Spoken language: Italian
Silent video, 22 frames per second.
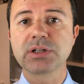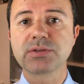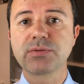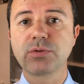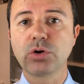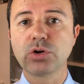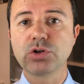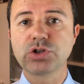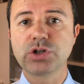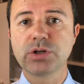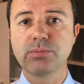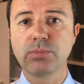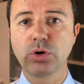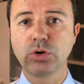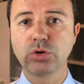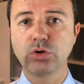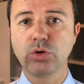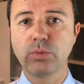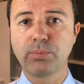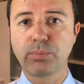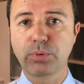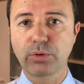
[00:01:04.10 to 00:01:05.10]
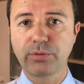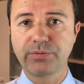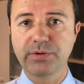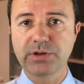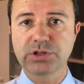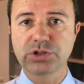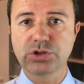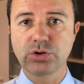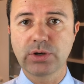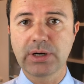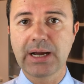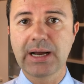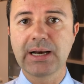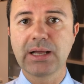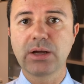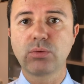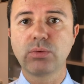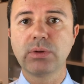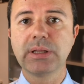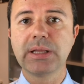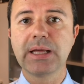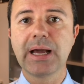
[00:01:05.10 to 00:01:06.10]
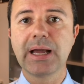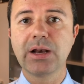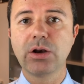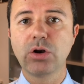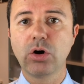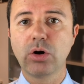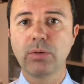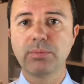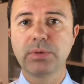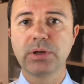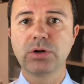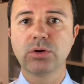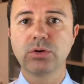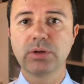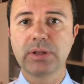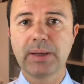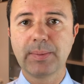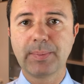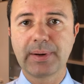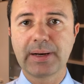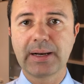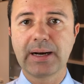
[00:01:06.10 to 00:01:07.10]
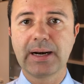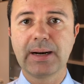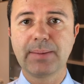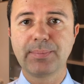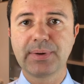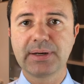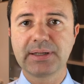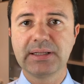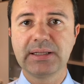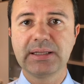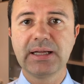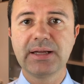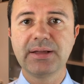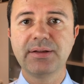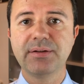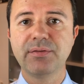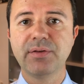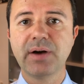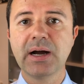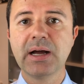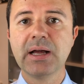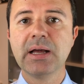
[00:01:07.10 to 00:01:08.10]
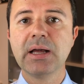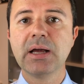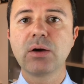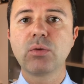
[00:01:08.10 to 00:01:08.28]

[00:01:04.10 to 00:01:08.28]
la svolgi in modo professionale, quindi hai l'obbligo di aprire la partita IVA,